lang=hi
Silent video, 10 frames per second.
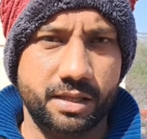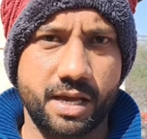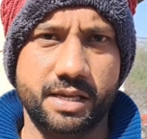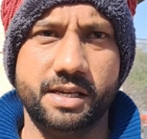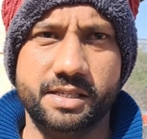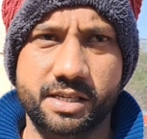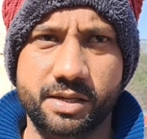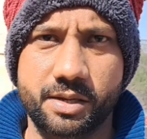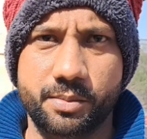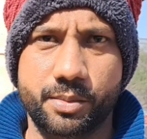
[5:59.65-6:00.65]
ताकि
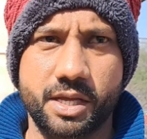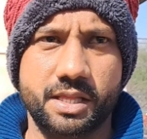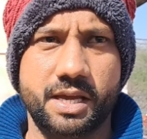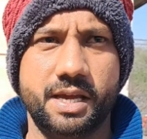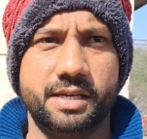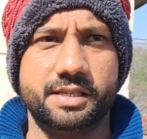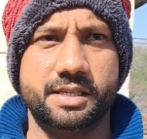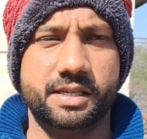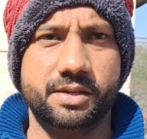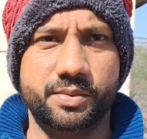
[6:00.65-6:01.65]
किसी माता या
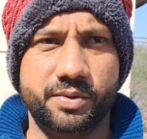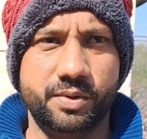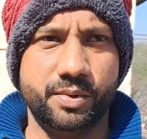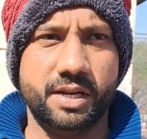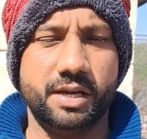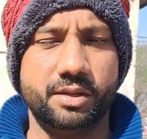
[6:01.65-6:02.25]
किसी की बीवी पे